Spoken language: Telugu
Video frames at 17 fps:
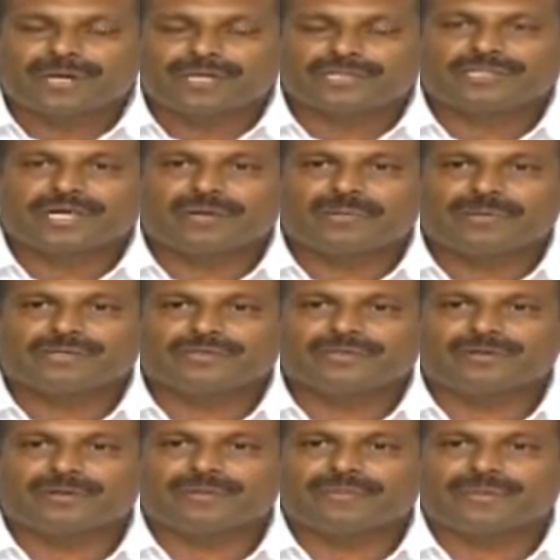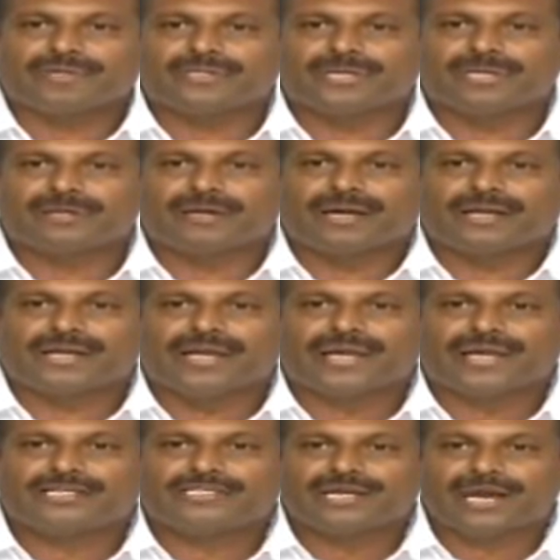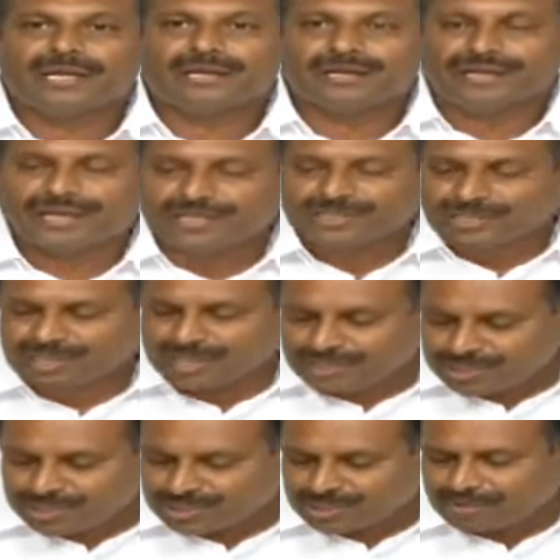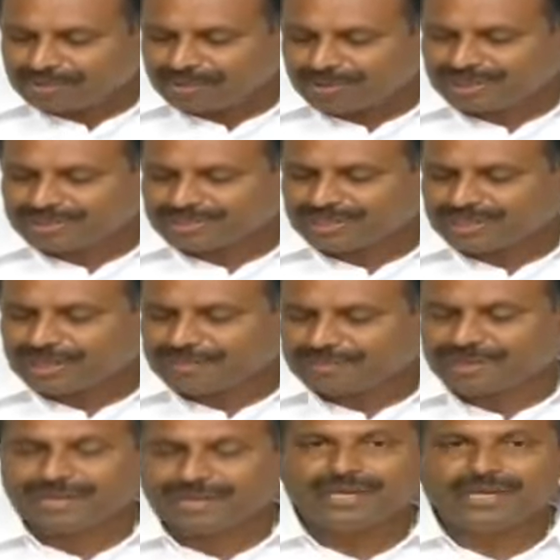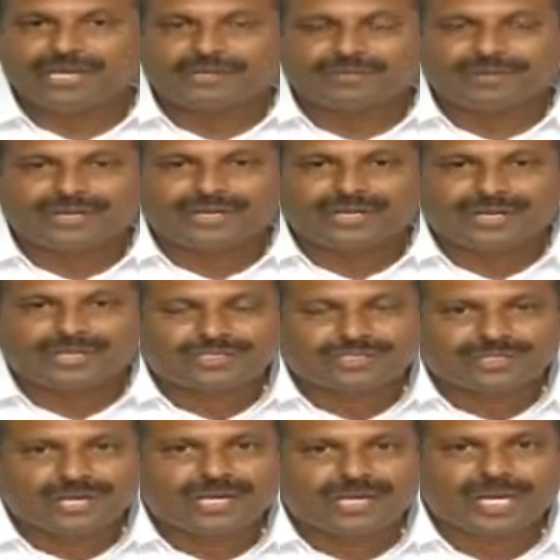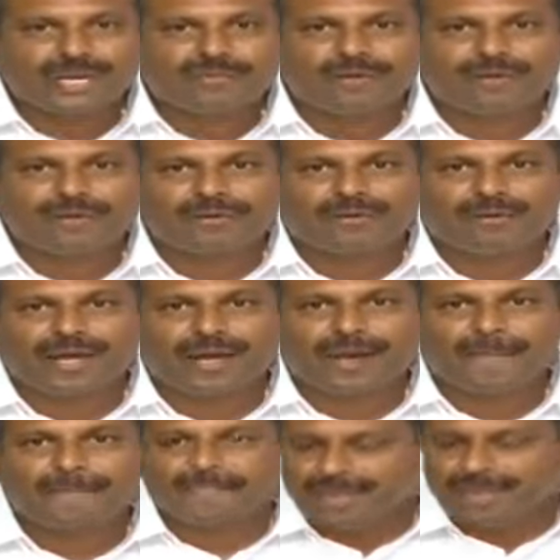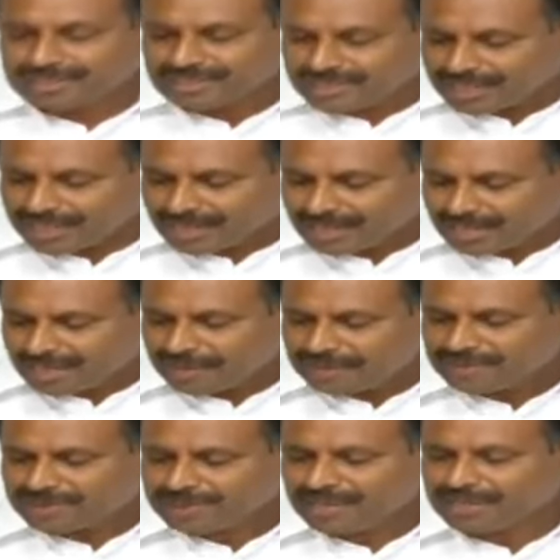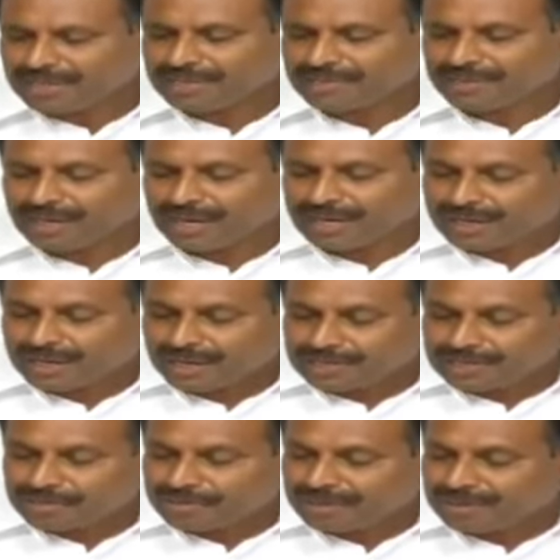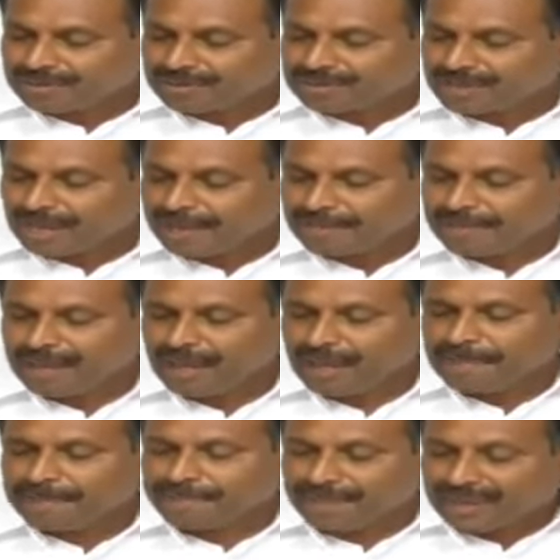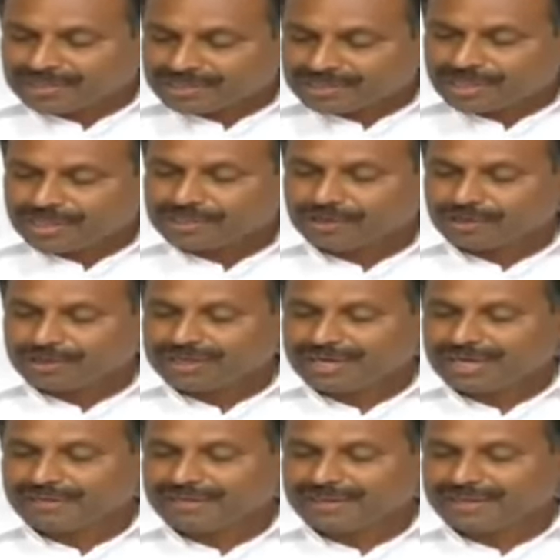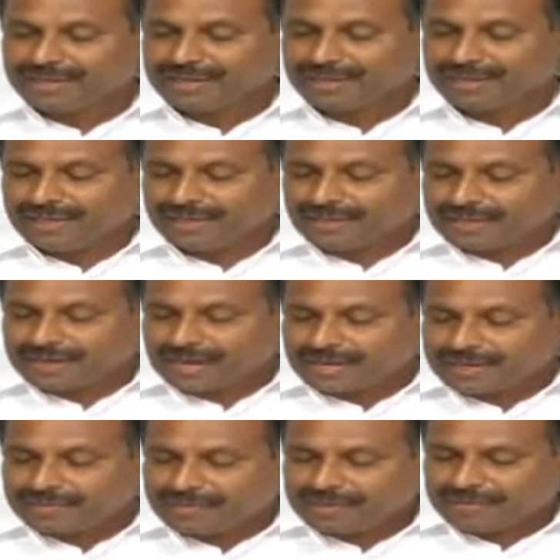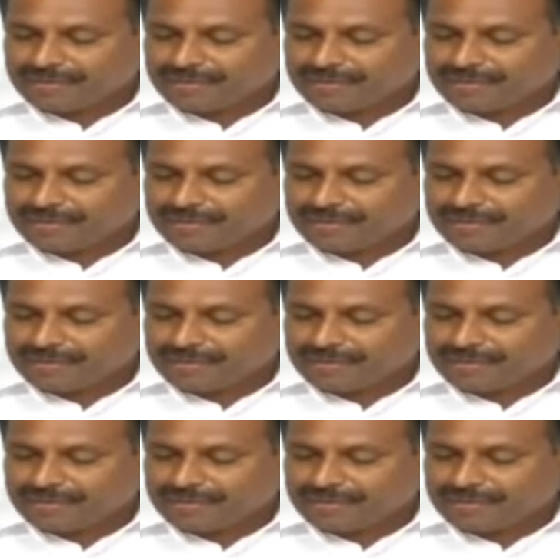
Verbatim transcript: కష్టాలు పడుతున్నటువంటి ప్రజలకు అనేక సార్లు రేషన్ అందించడంలో అయితేనేమి ఇటువంటి కష్టాల టైంలో కూడా జగనన్న విద్యా దీవెన రైతు భరోసా పెన్షన్ డోర్ డెలివరీ ఇలాంటి